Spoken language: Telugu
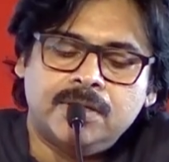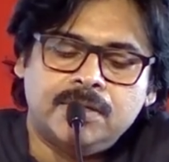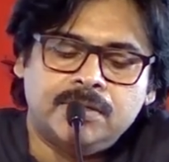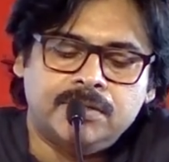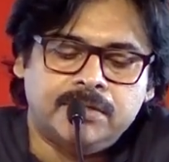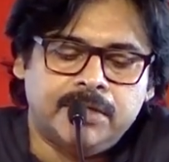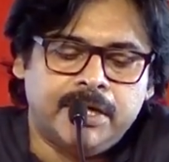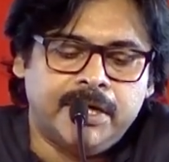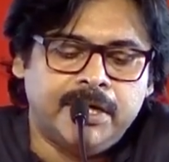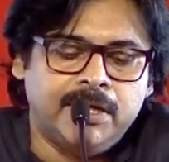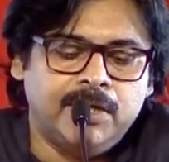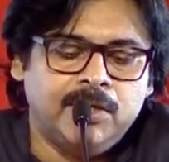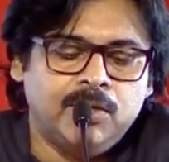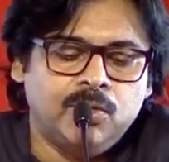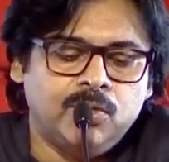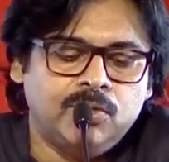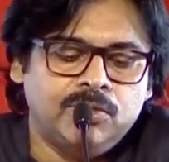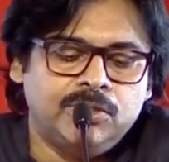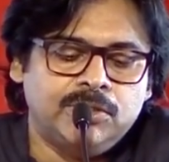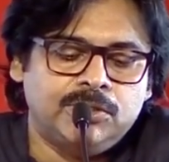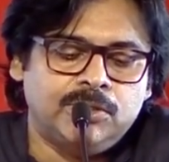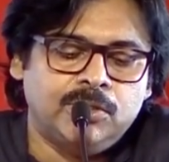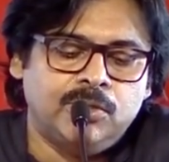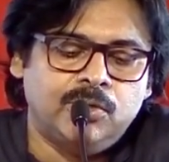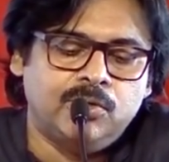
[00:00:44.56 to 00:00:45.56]
నీళ్లు
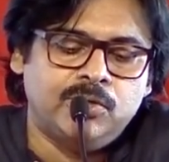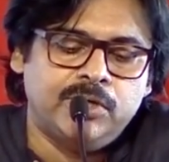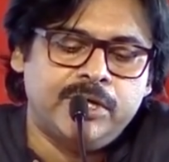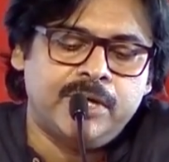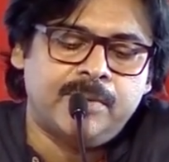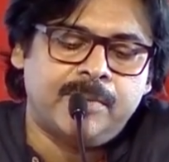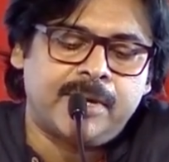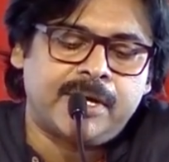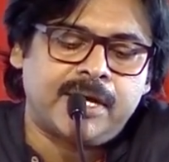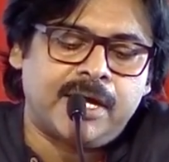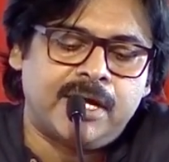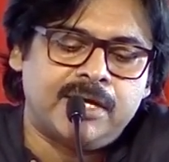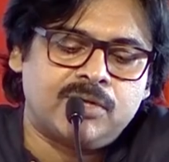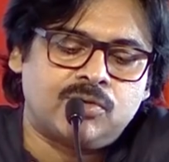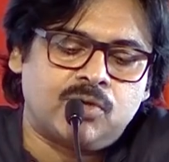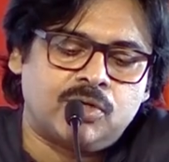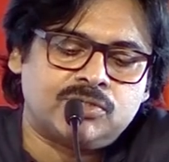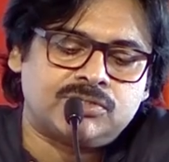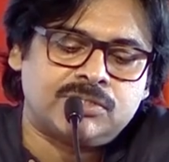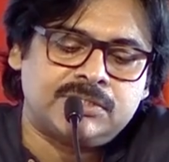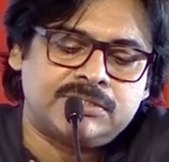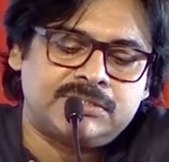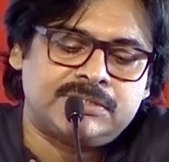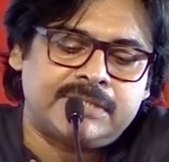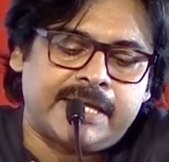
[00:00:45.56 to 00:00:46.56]
నిధులు నియామకాల
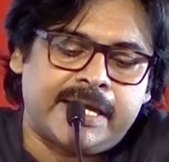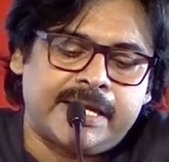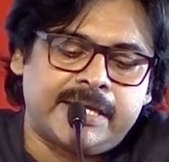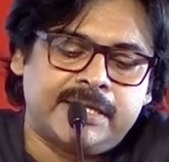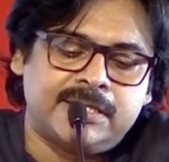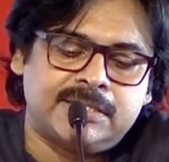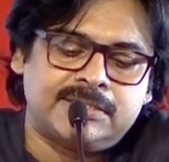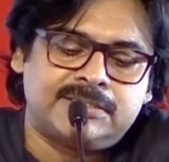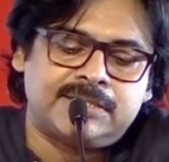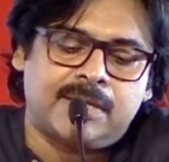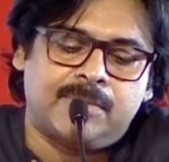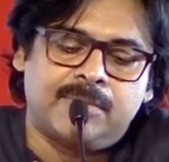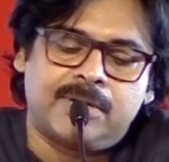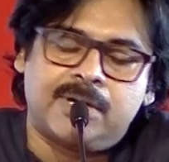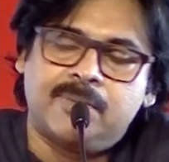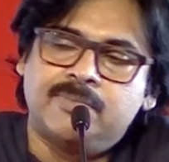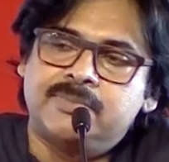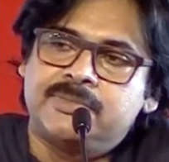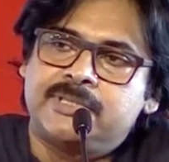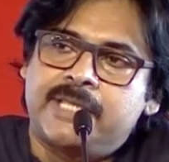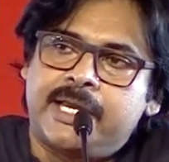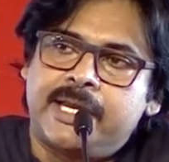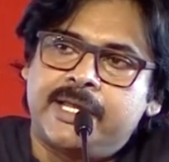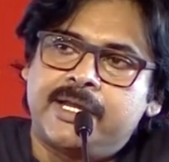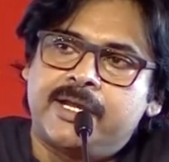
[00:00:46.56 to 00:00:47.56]
కోసం సాగిన సమరం
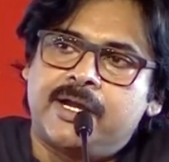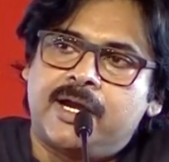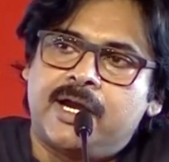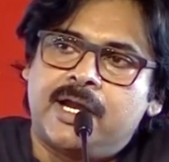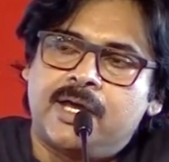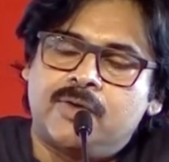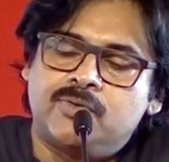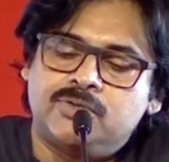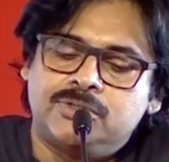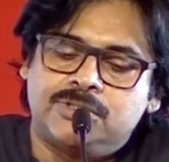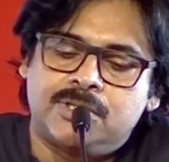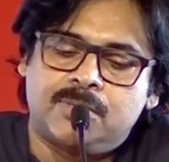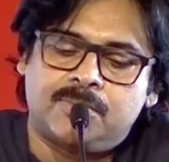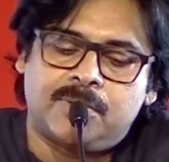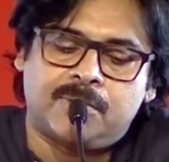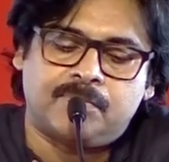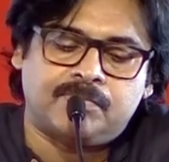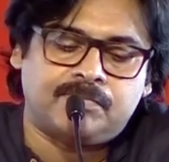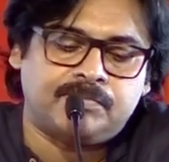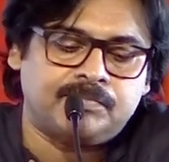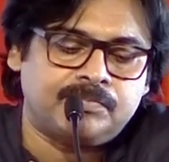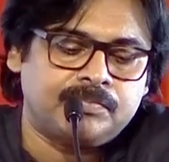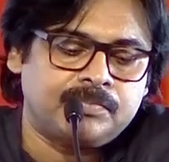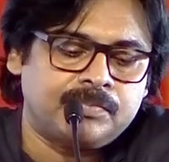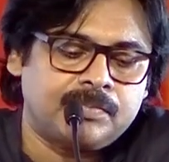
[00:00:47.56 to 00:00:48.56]
తెలంగాణ ఉద్యమం
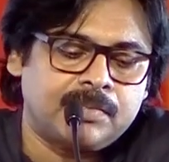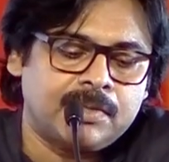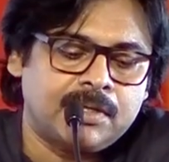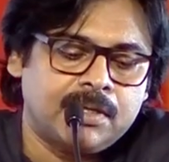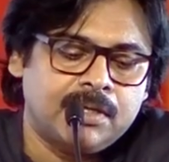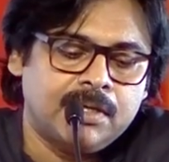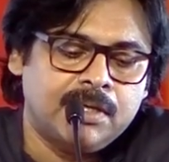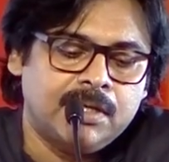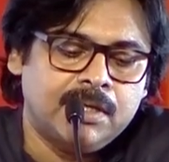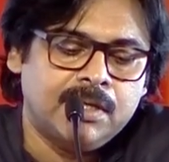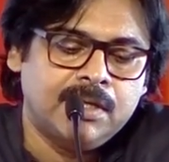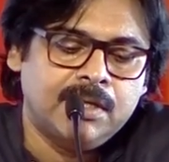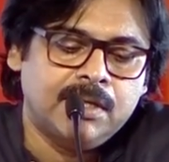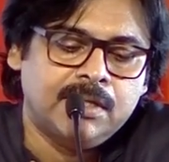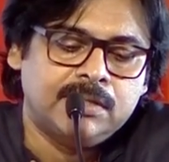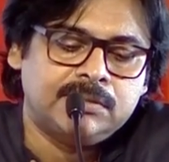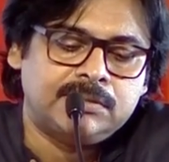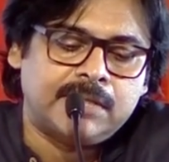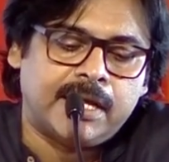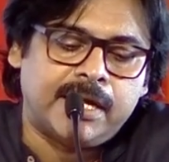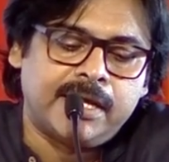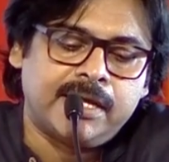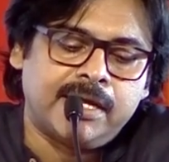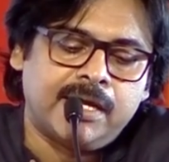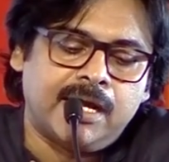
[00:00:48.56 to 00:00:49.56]

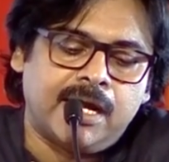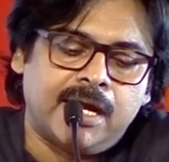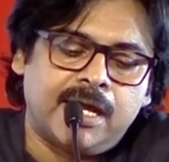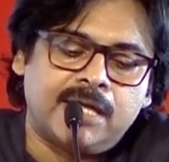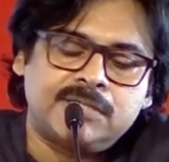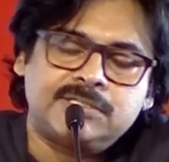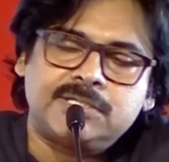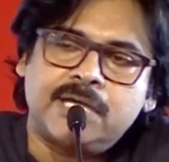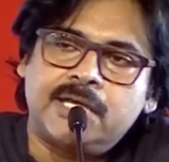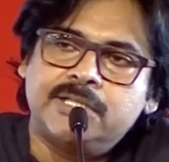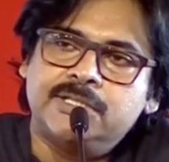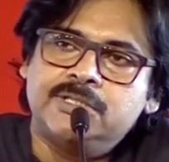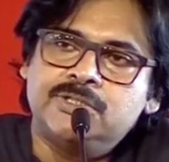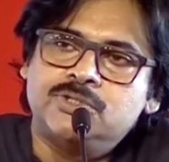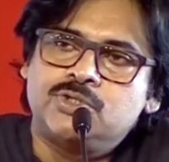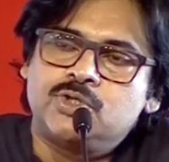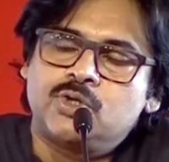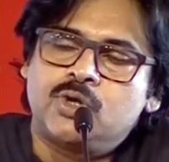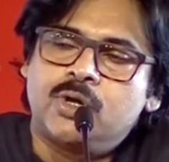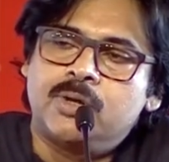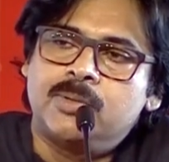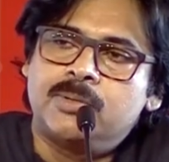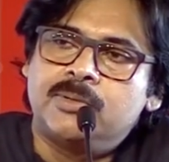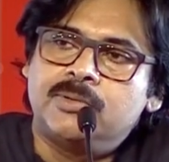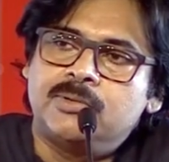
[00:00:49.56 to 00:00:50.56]
తెలంగాణ
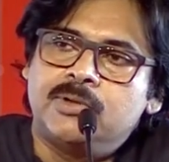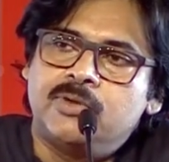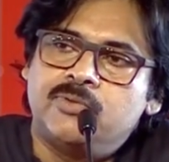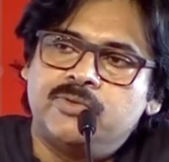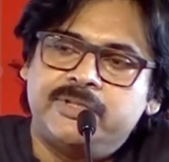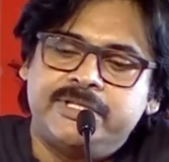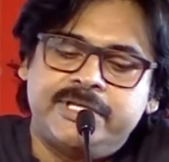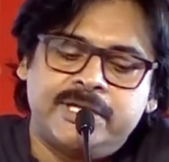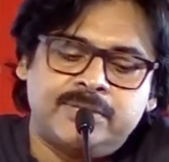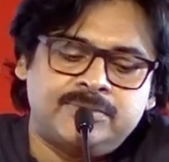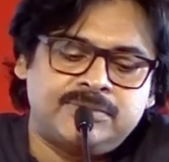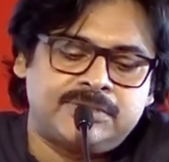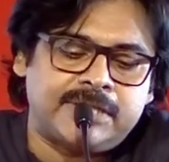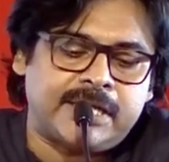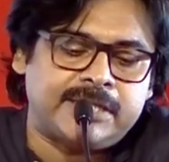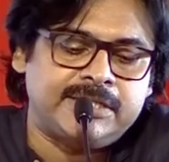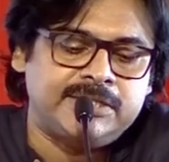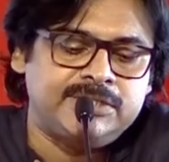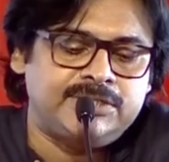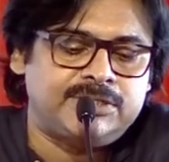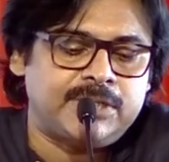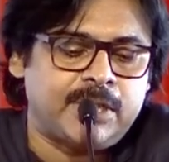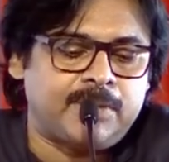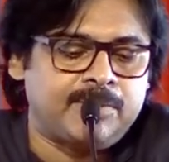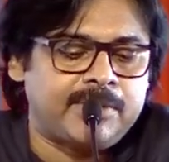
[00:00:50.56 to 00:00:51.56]
సాధించుకోవడంలో విజయం
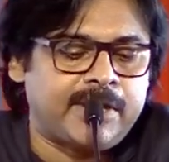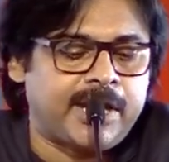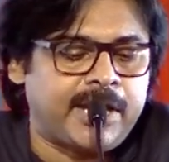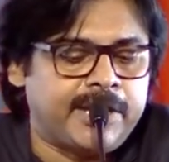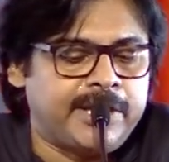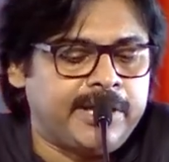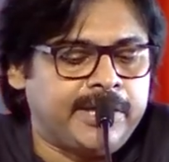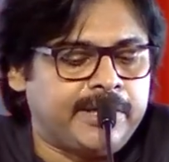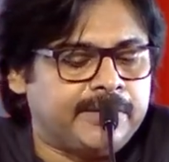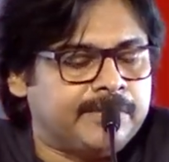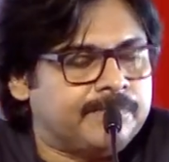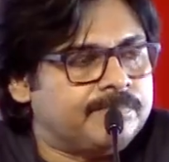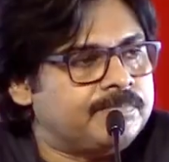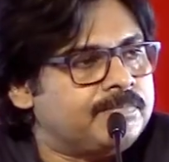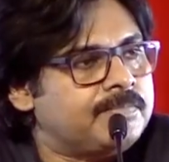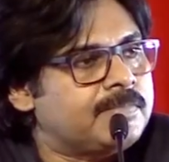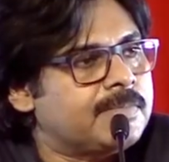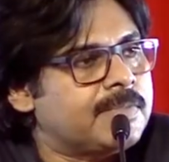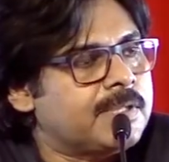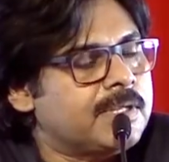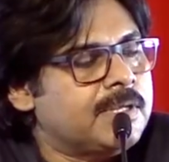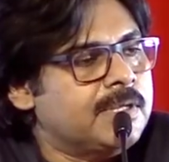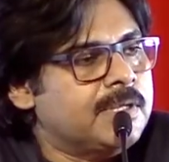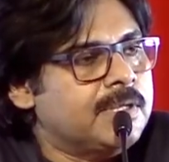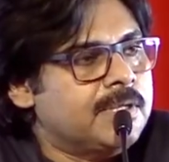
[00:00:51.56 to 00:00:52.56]
సాధించాము కానీ
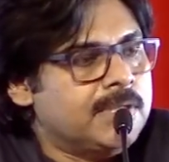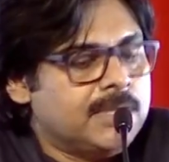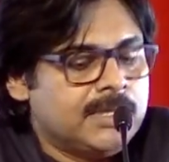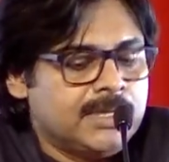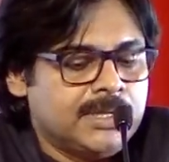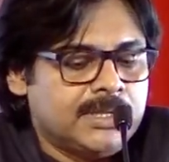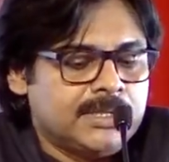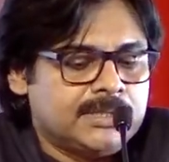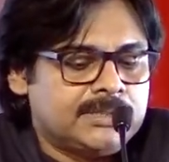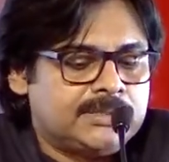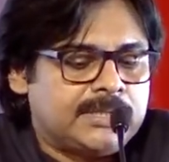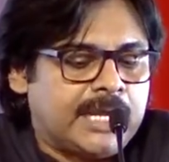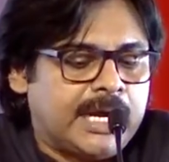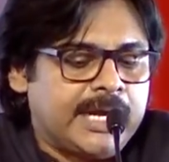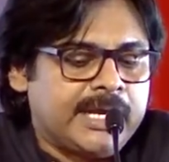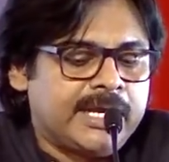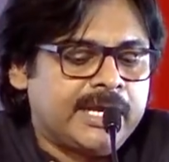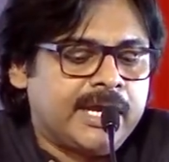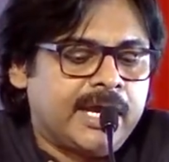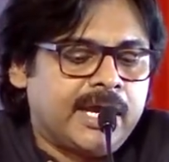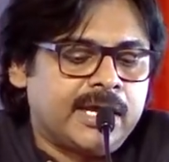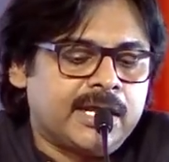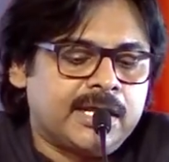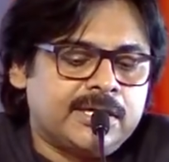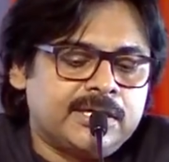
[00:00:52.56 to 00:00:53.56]

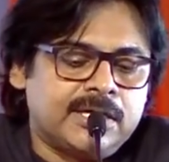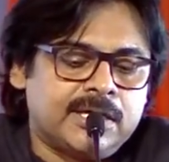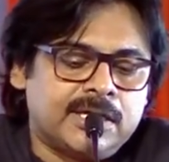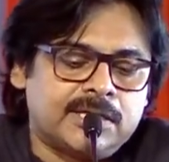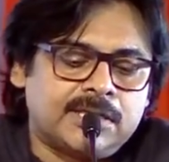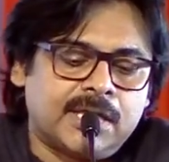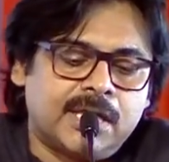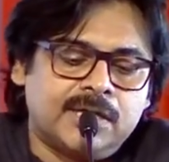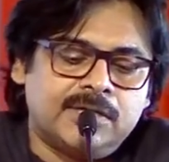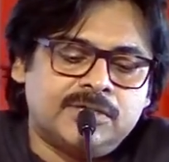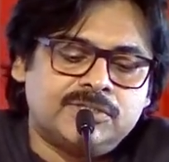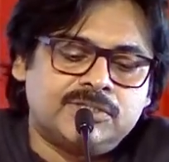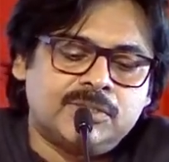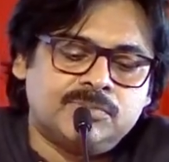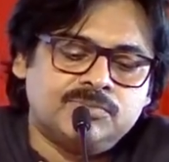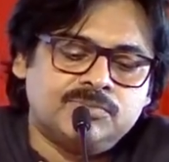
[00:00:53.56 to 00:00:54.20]
తెలంగాణ నినాదాలు నిజం